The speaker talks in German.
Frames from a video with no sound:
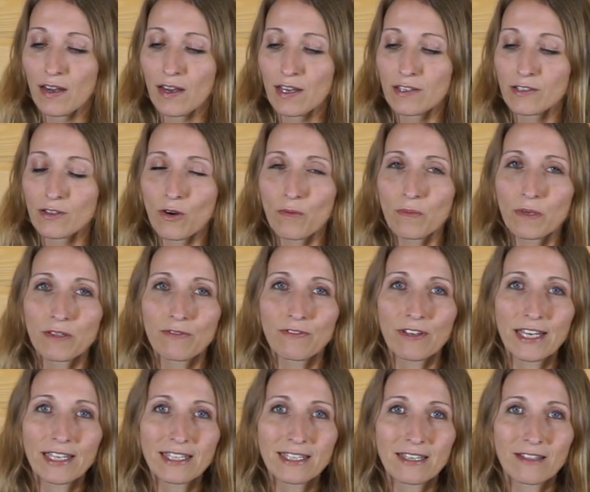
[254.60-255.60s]
Es kommen
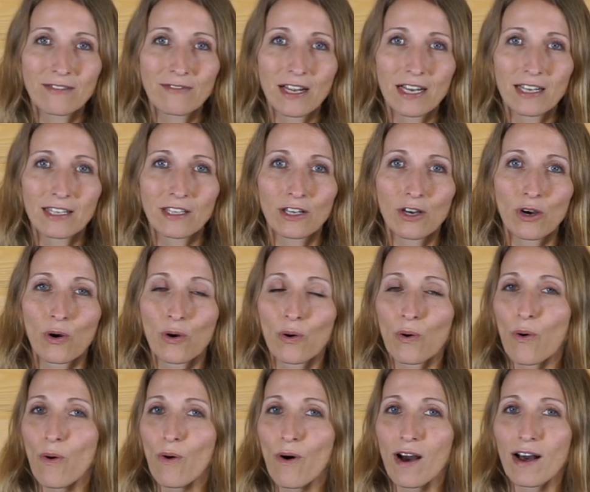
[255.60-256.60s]
Wesen, welche
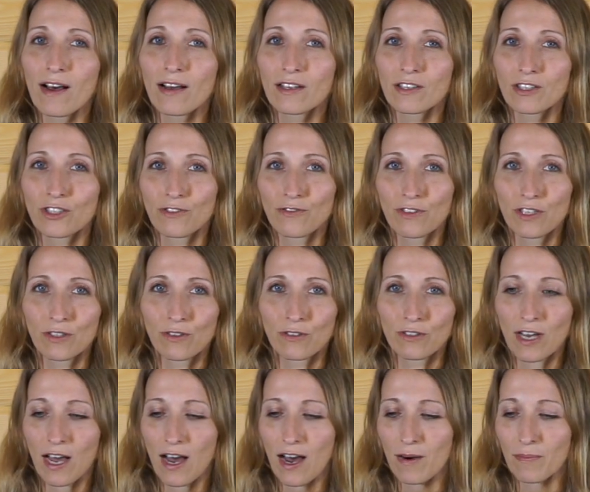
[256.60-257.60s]
hohe
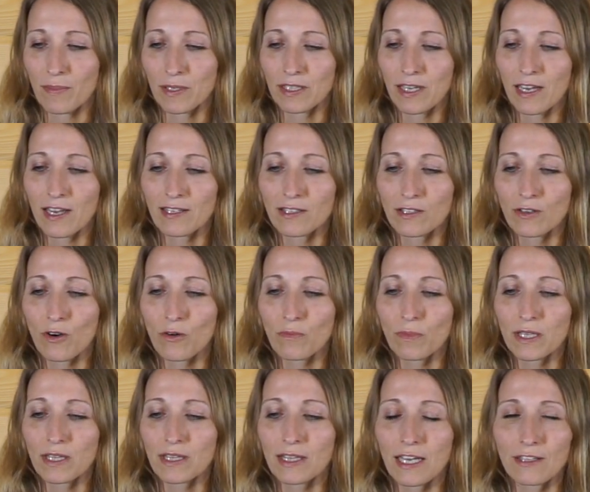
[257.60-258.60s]
Schwingungen haben. Es
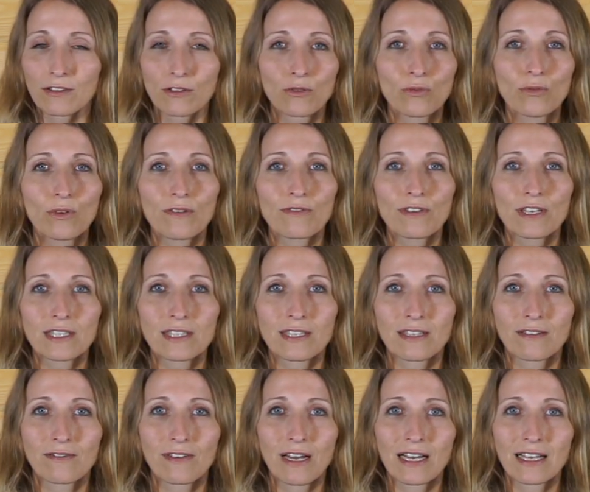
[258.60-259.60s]
kommen
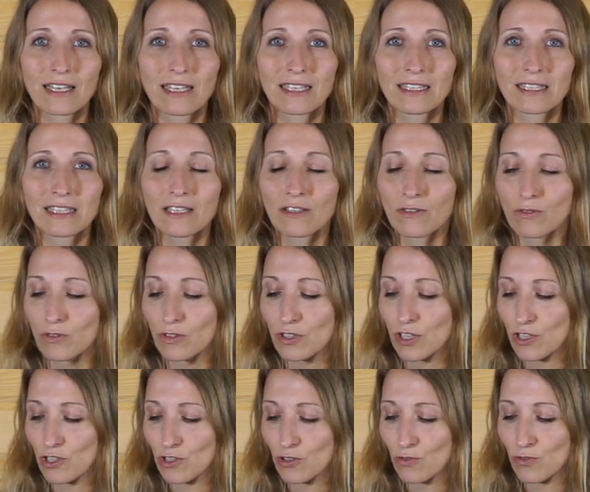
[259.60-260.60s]
Naturwesen, welche dich
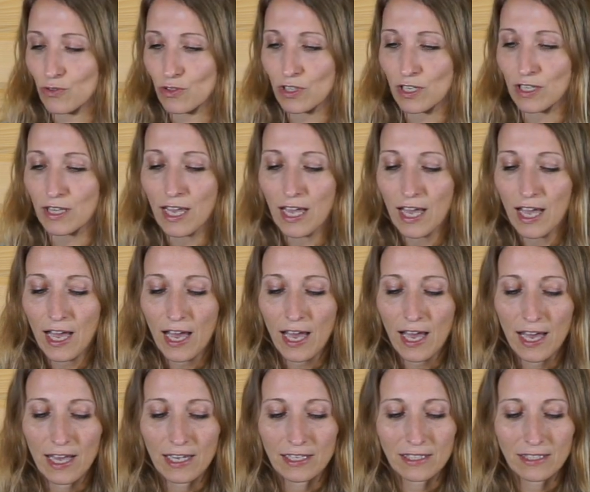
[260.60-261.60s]
unterstützen.
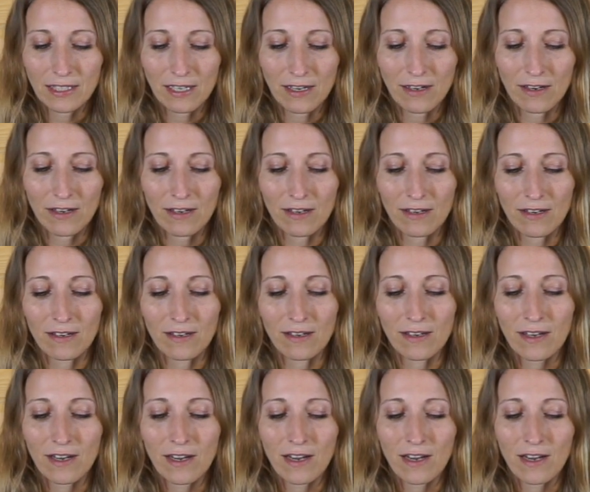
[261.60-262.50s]
Es, äh,